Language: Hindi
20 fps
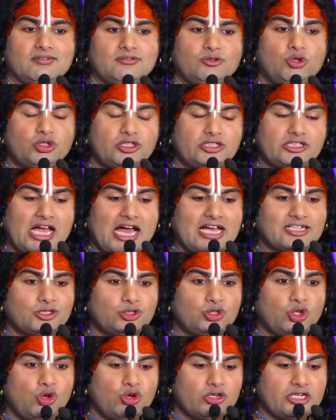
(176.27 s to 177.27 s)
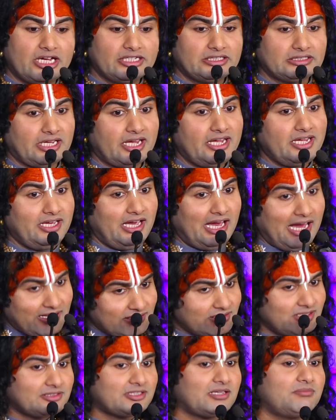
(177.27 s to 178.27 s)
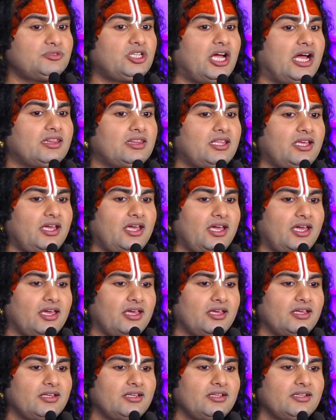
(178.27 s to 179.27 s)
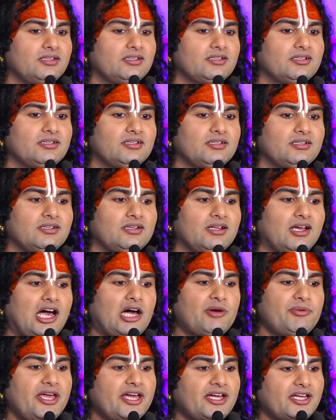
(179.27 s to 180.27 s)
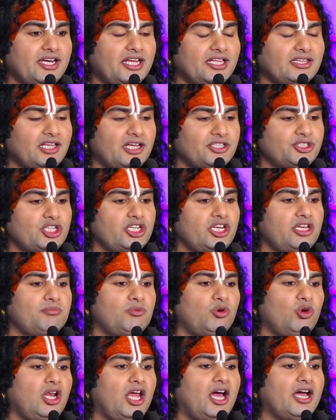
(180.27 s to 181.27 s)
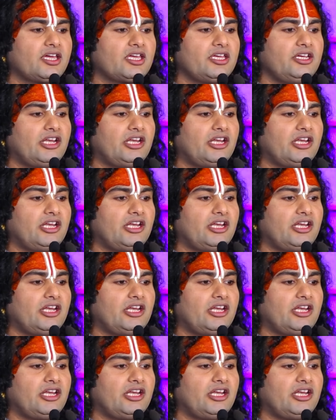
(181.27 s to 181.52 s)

जो शास्त्रों का सही अर्थ समझाते हैं अब एक नेता जी ने बोला कि